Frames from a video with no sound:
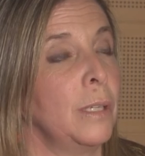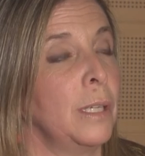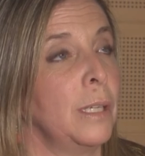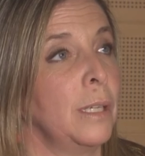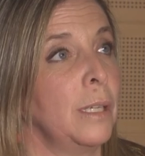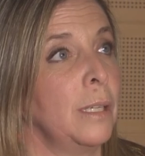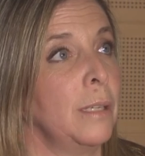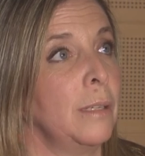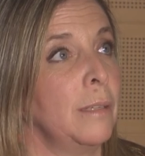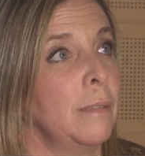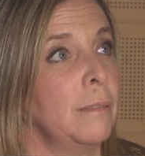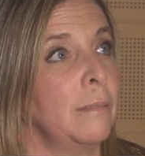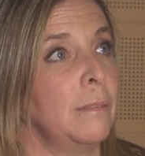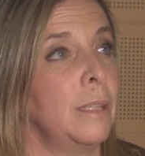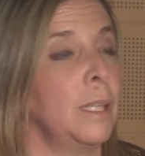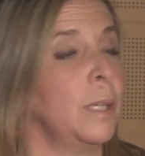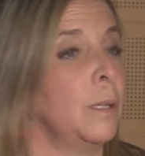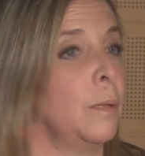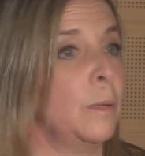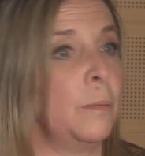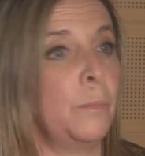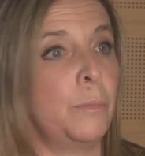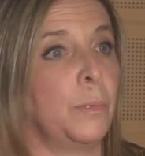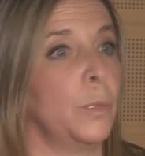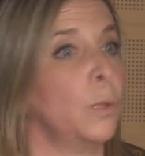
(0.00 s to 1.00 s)
eh,
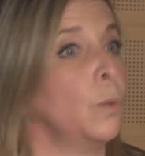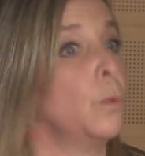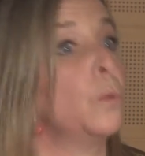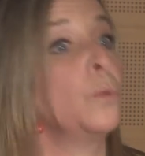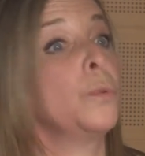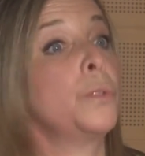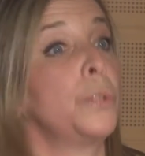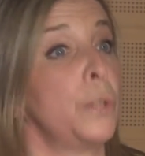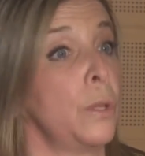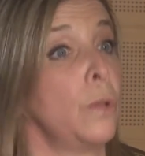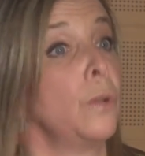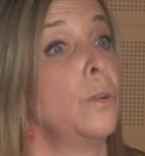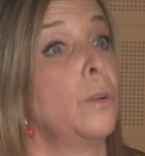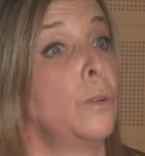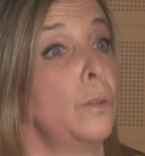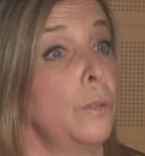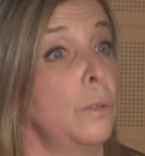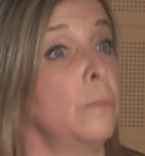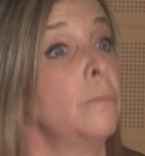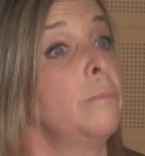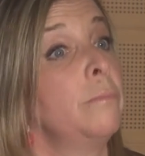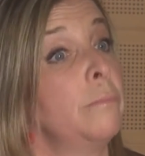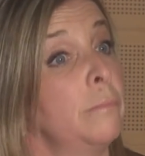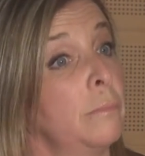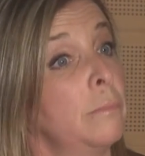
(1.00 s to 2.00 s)
de
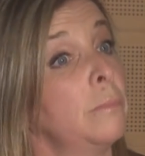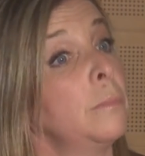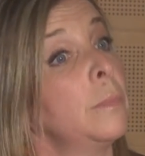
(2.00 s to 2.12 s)
producción